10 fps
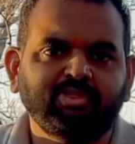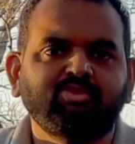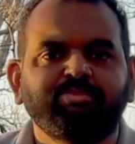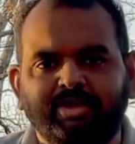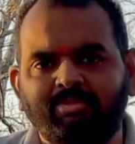
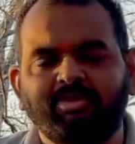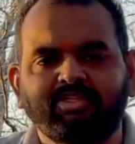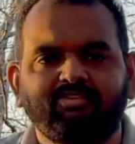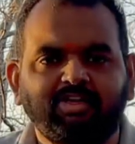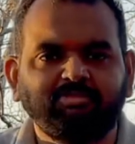இதுவும் ப்ரைமில்
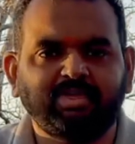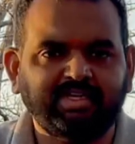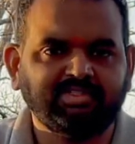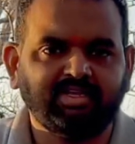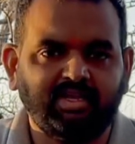இந்த வாரம்
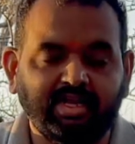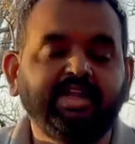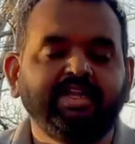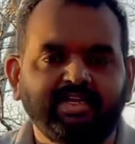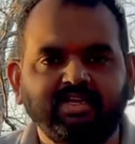ரிலீஸ்
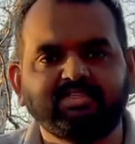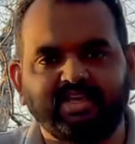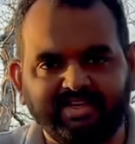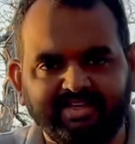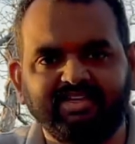ஆல்ரெடி ரிலீஸ்
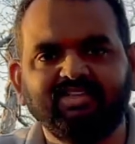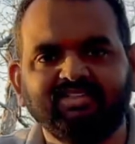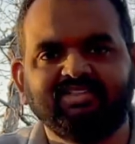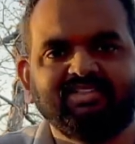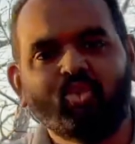ஆகிருக்கு
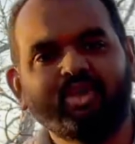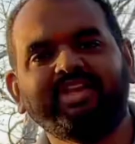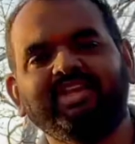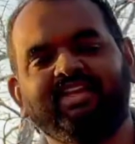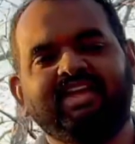
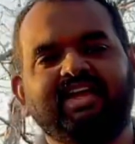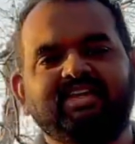ஓடிடியில்